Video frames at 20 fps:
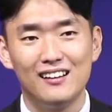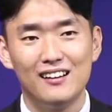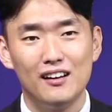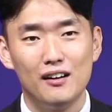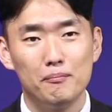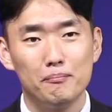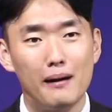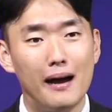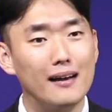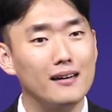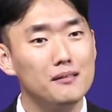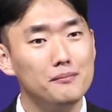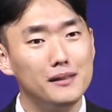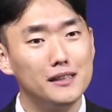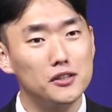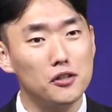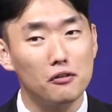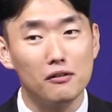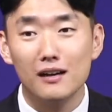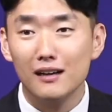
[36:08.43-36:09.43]
발음이
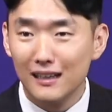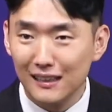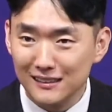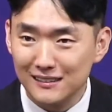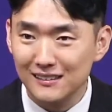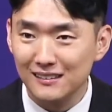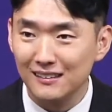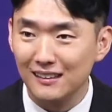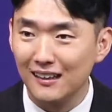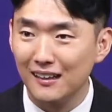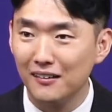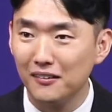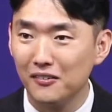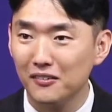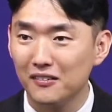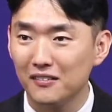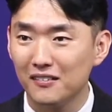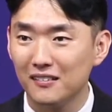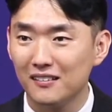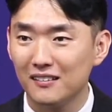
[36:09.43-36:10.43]
정확했을까요?
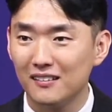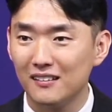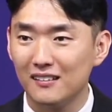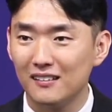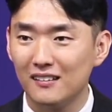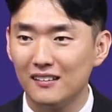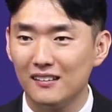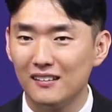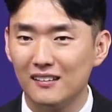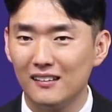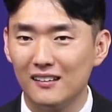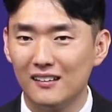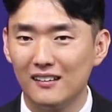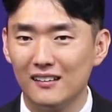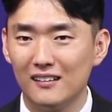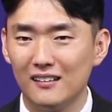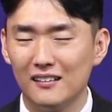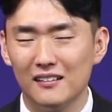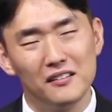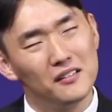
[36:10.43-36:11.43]

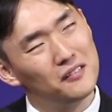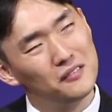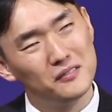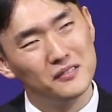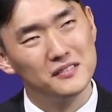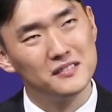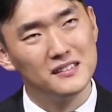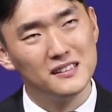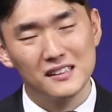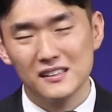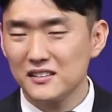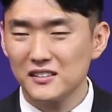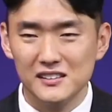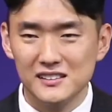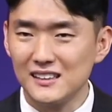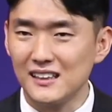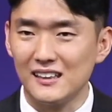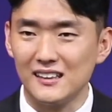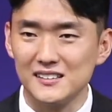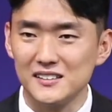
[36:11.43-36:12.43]
어,
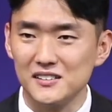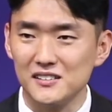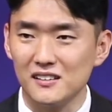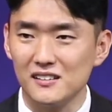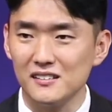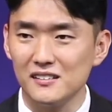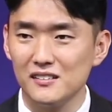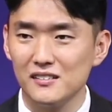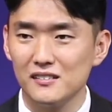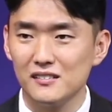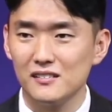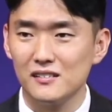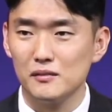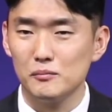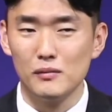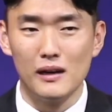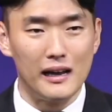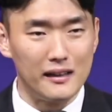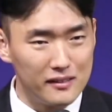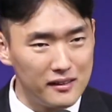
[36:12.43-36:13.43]
그러진 않았을 것 같아요.
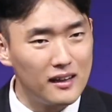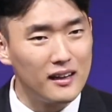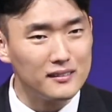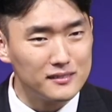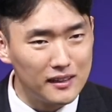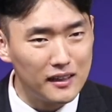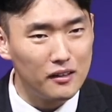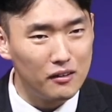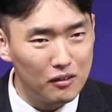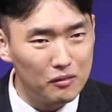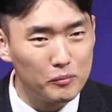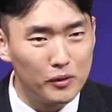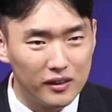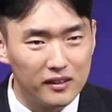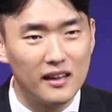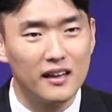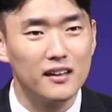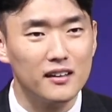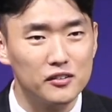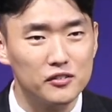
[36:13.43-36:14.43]
뭐, 안녕하세요 뭐
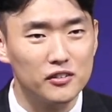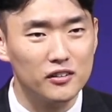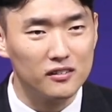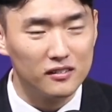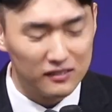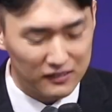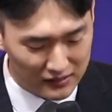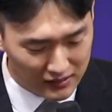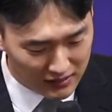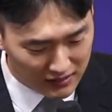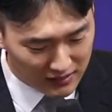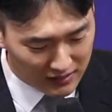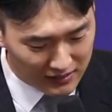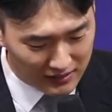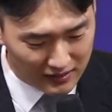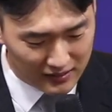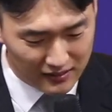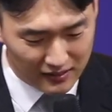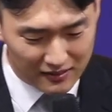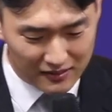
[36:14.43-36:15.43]
이렇게 했겠죠.
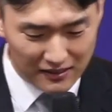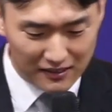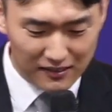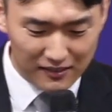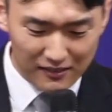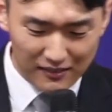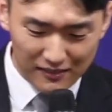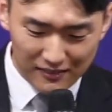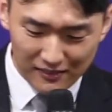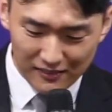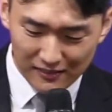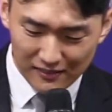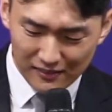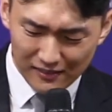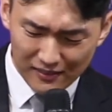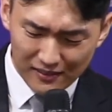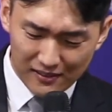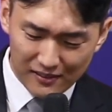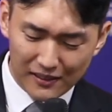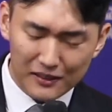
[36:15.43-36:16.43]
그때
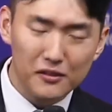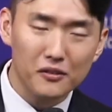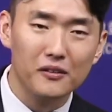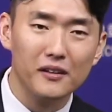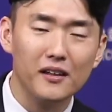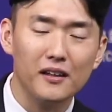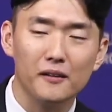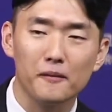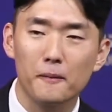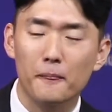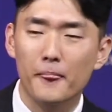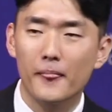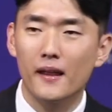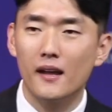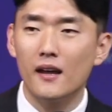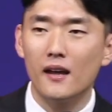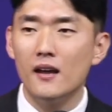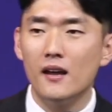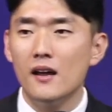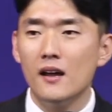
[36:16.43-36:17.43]
그랬더니
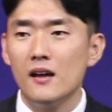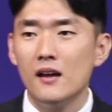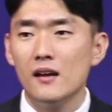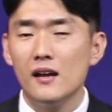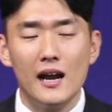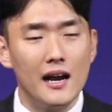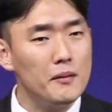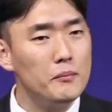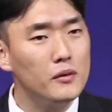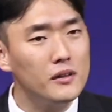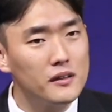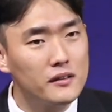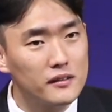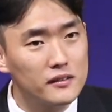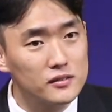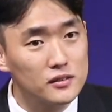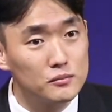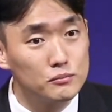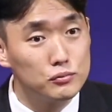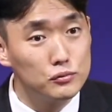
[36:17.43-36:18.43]

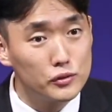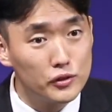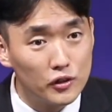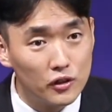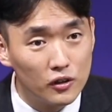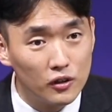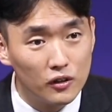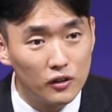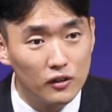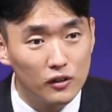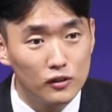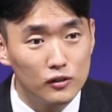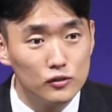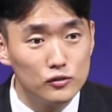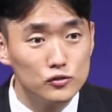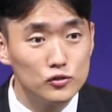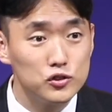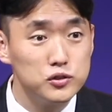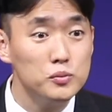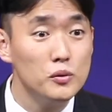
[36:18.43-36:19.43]
할머님께서 무려
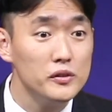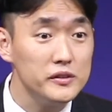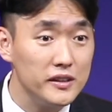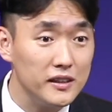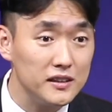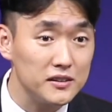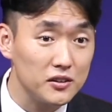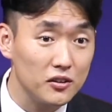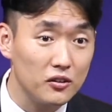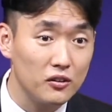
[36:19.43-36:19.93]
주머니에서